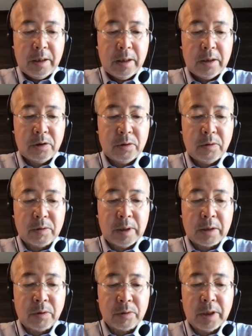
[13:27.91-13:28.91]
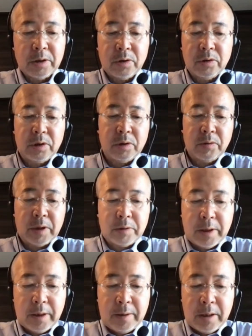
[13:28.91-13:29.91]
中国が国連中心ので
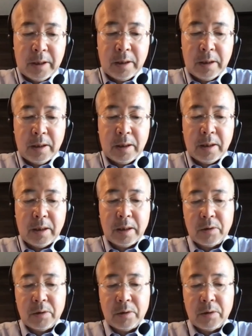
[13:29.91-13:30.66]
すね、